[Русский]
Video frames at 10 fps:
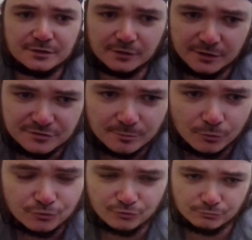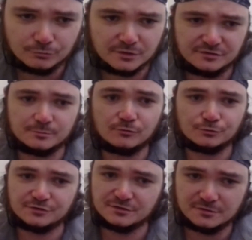найти можешь от самого
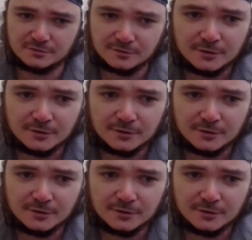Цезаря.